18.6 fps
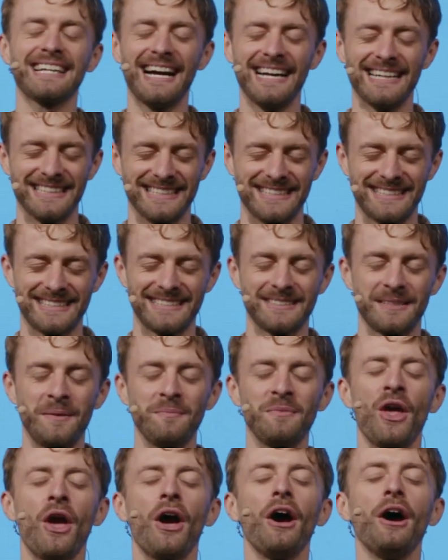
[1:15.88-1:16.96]
Geist,
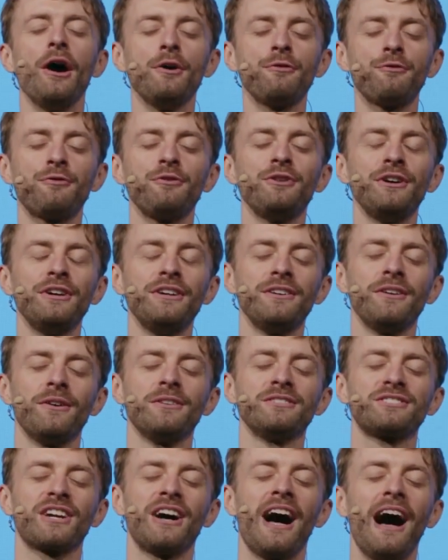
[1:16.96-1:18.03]
öffne
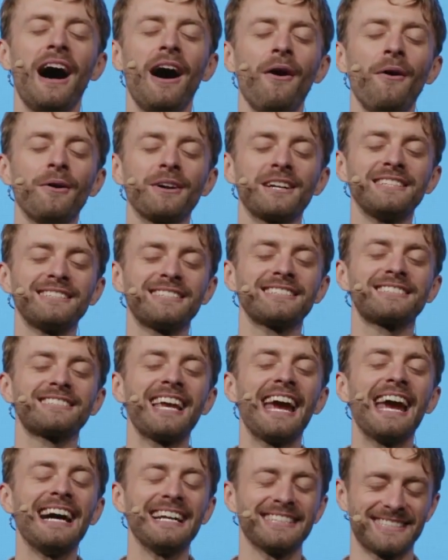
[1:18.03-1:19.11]
unsere Augen des
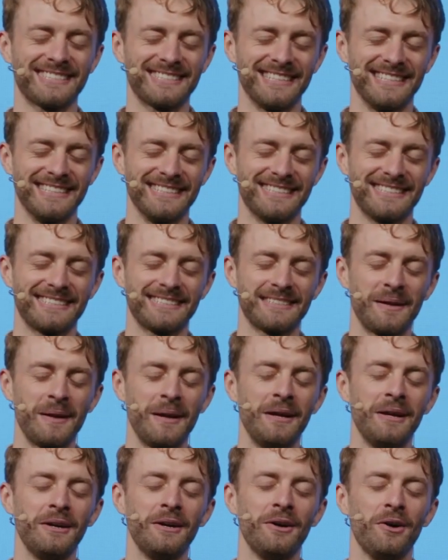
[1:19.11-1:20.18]
Herzens,
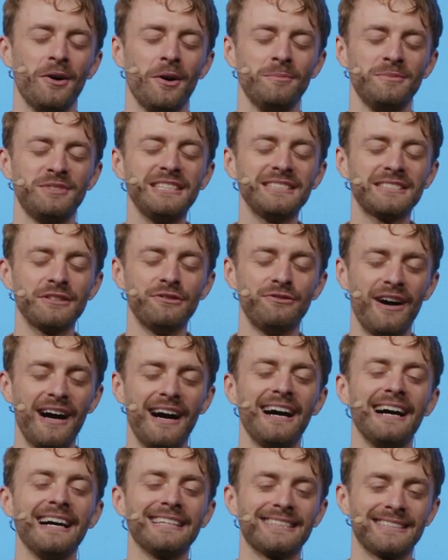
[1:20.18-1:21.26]
um diese
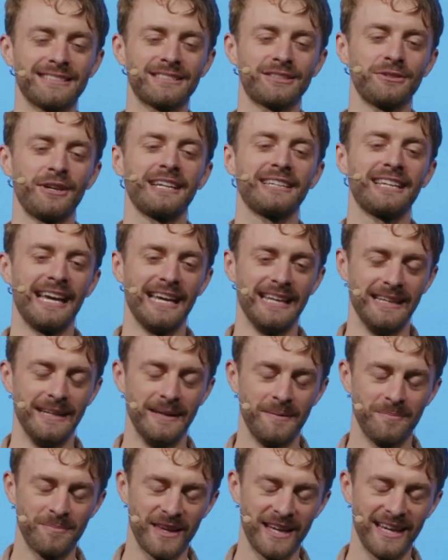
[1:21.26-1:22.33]
Wahrheiten zu erkennen.
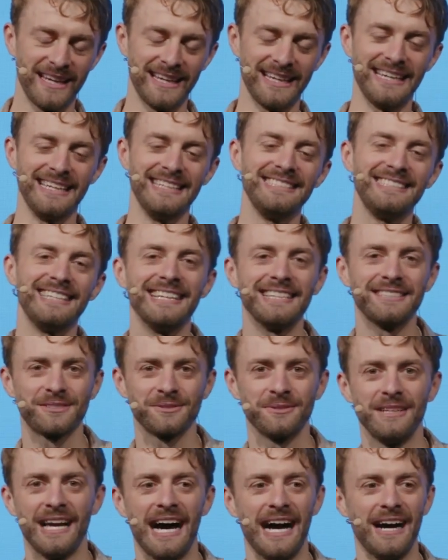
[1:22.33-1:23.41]
In
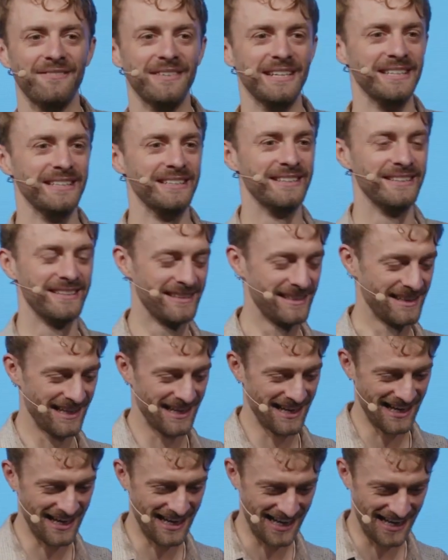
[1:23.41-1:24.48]
Jesu Namen.
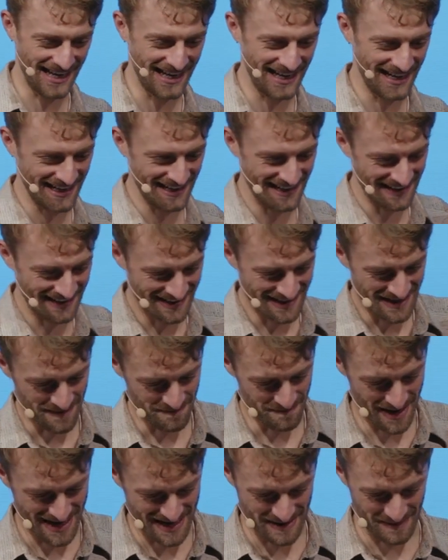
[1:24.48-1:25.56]

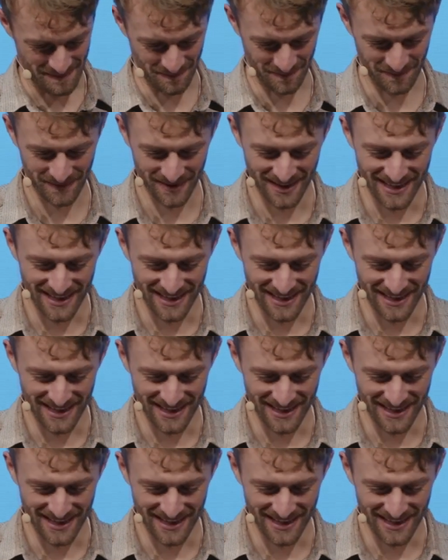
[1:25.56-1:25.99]
Amen.